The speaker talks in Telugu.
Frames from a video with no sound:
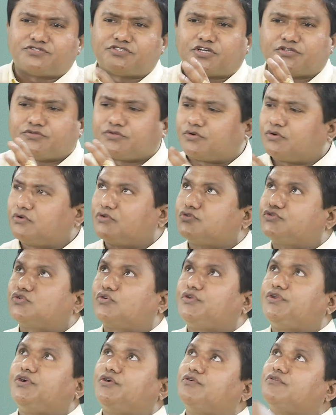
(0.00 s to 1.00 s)
చంద్రుడు
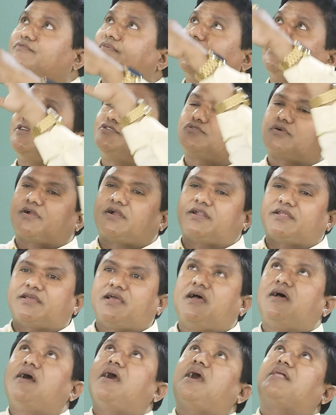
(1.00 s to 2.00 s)
సూర్యుడు ఇవన్నీ చూడండి
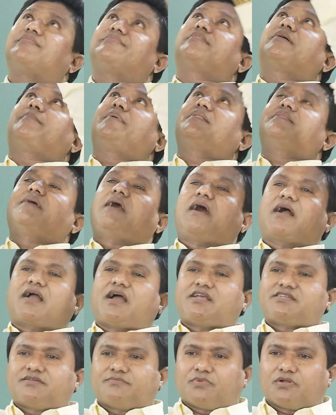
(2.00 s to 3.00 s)
అంత పెద్ద
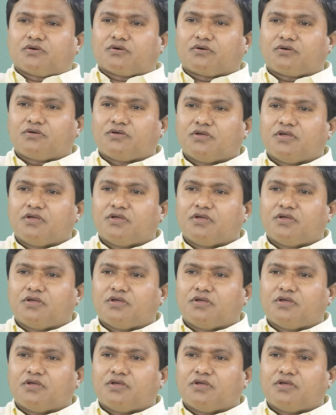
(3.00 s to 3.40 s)
ఆకాశంలో